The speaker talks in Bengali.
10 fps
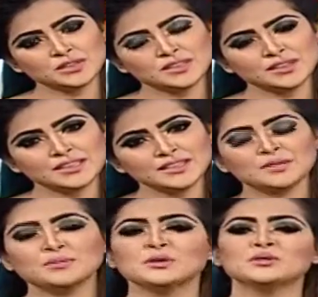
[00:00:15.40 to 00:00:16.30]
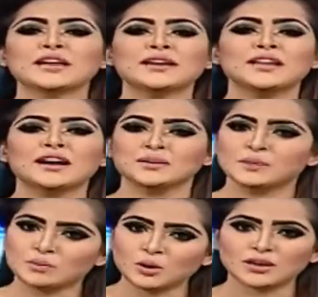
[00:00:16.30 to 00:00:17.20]
দৃষ্টি রেখেছেন প্রিয় চ্যানেল
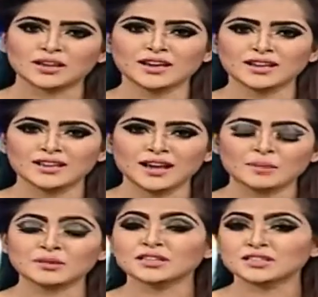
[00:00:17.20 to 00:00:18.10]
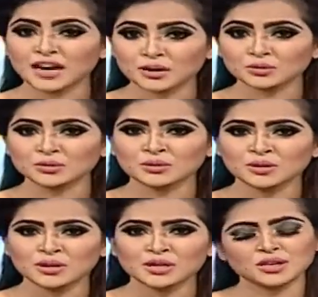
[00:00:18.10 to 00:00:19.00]
আরটিভির পর্দায় আপনাদের স্বাগত
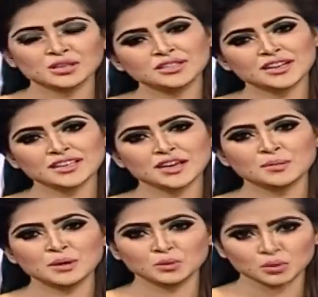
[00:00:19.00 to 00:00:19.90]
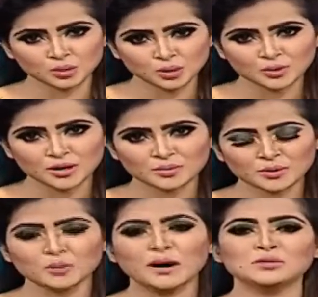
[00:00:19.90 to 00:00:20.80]
সংস্কৃতি আর বিনোদন ভুবনের
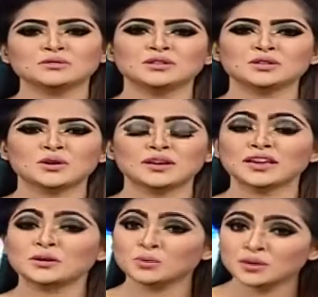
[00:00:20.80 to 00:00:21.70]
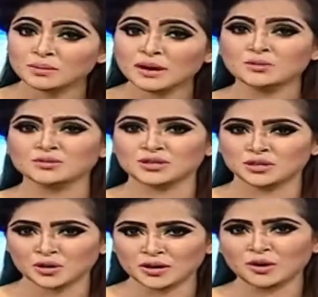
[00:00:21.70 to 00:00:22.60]
প্রিয় মানুষদের সঙ্গে গুণী মানুষদের
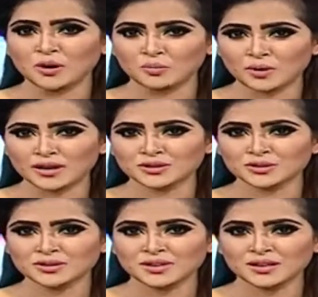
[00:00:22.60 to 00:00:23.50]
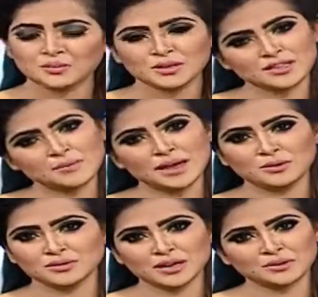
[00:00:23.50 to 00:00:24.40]
সঙ্গে গল্প আয়োজন মিস্টার
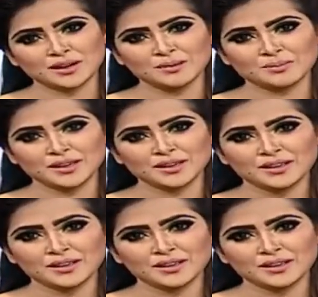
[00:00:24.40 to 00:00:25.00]
ম্যাঙ্গো তারকালাপে